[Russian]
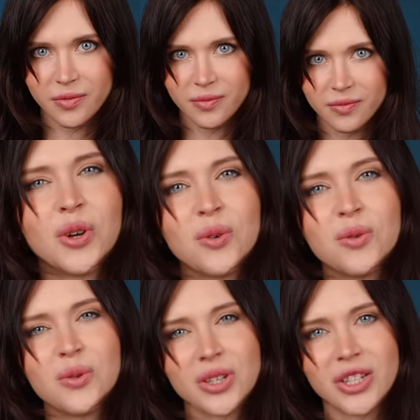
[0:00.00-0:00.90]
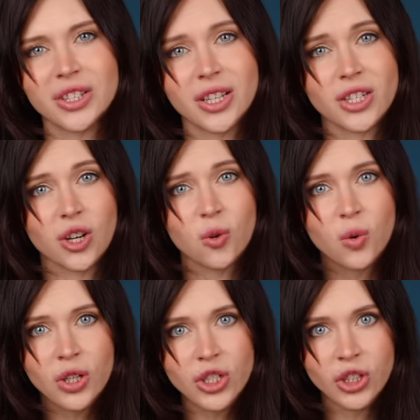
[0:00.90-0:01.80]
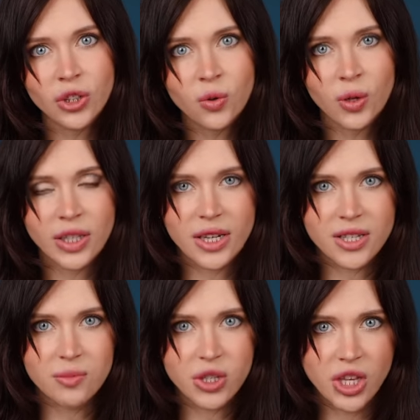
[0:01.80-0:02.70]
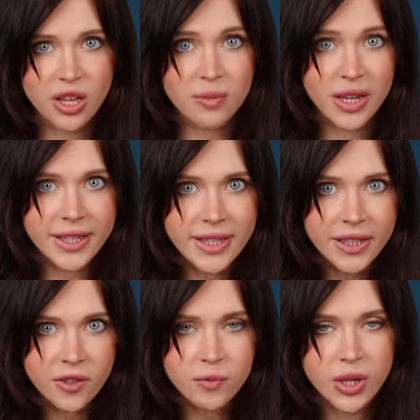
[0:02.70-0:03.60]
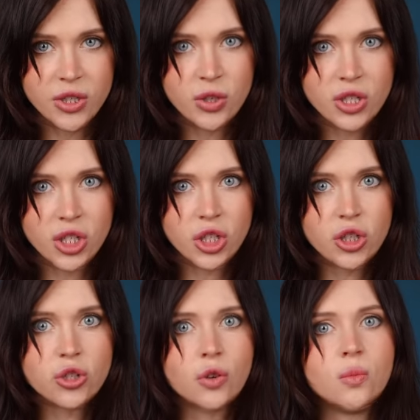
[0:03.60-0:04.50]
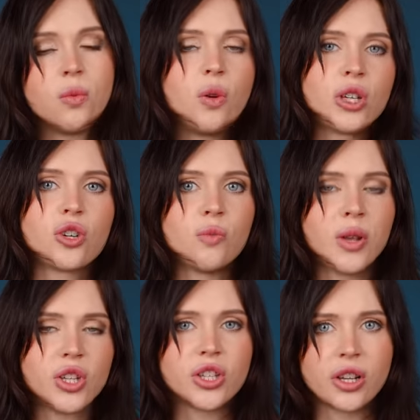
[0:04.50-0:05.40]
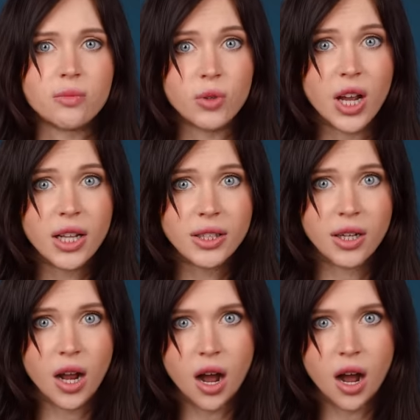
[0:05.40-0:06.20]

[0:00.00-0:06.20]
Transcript: Думаю, очень даже хочет, но для размещения магнитов придется еще больше уменьшить аккумулятор,